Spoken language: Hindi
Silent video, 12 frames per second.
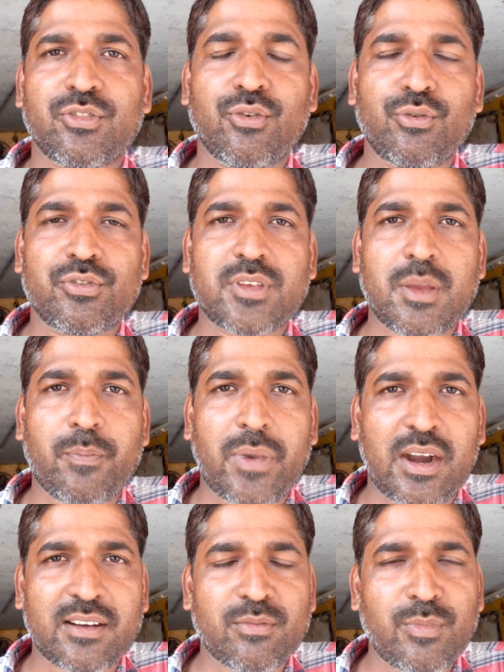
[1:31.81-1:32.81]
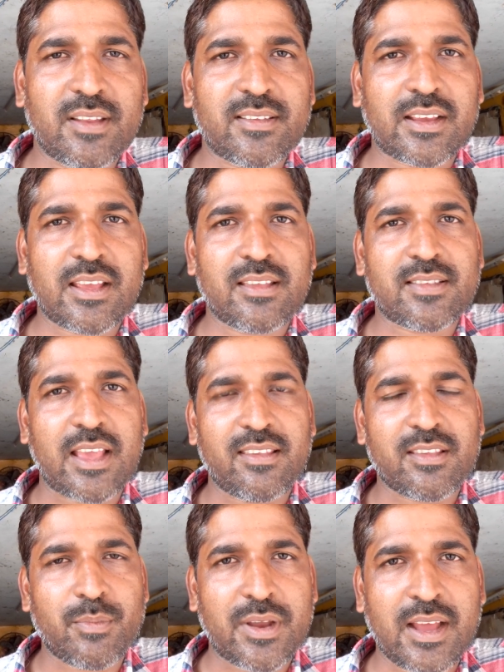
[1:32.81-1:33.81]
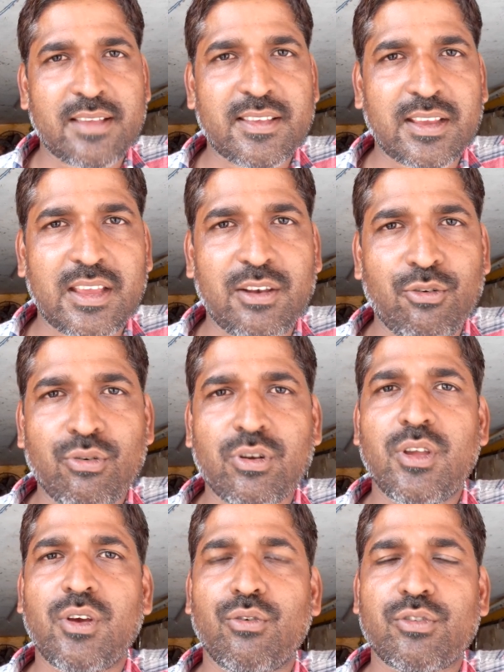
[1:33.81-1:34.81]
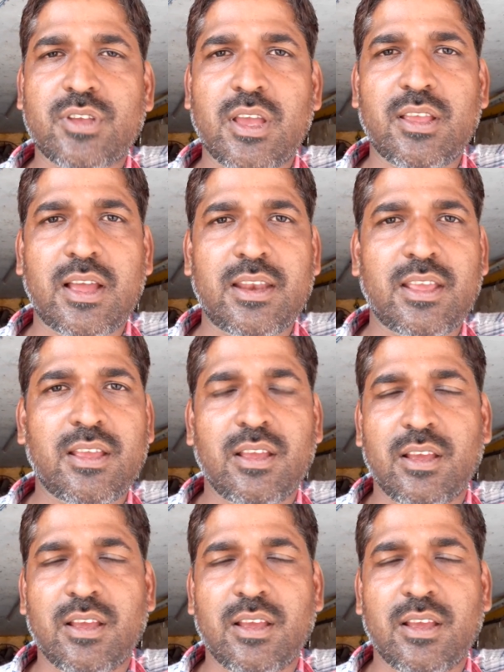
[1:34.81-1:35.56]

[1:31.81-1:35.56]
तो उसके पार्ट्स मिल सके सही से बना सके लोग उसके यानी